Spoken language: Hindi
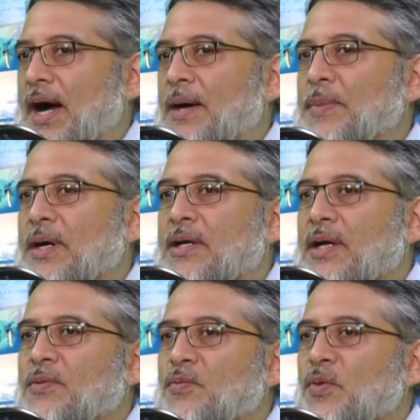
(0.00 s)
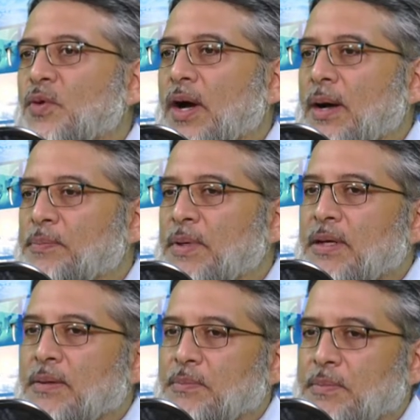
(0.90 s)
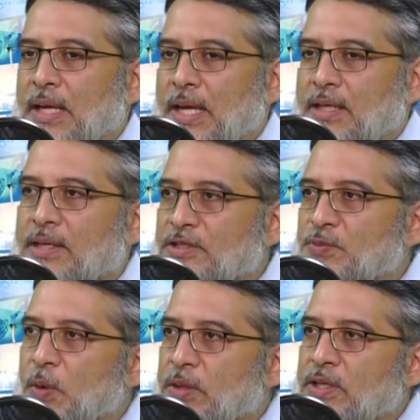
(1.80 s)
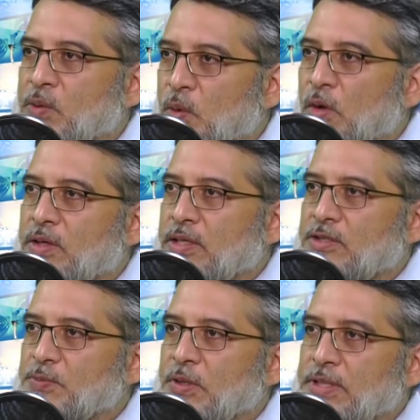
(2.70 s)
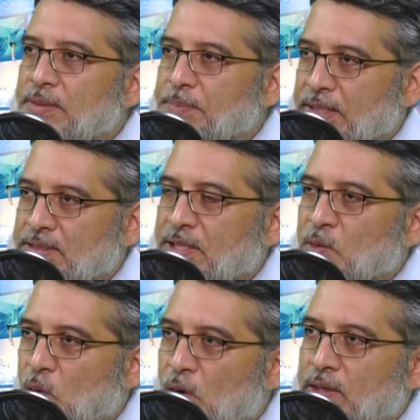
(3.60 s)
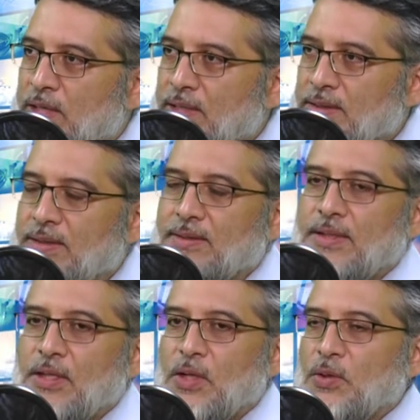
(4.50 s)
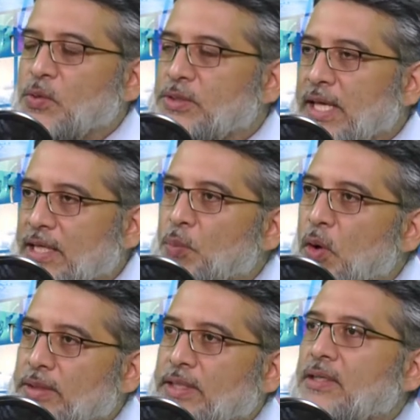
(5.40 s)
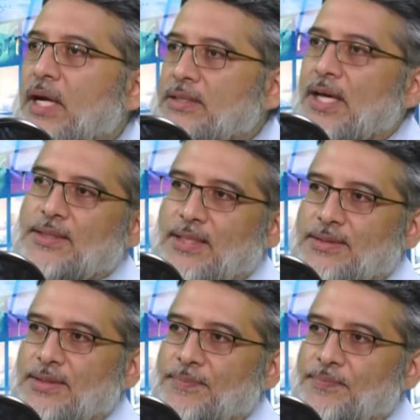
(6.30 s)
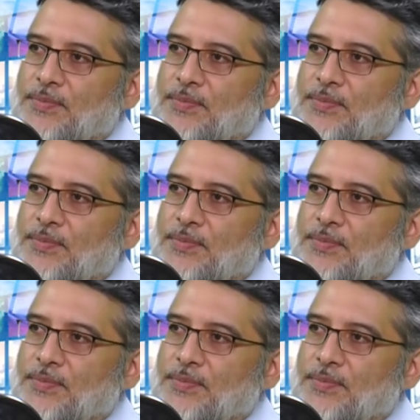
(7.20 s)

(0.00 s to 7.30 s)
अब अगर वो अपना एक करस्पॉन्डेंट वॉर करस्पॉन्डेंट भेजते हैं वॉर के अंदर तो उसके एक बहुत अखराज आते हैं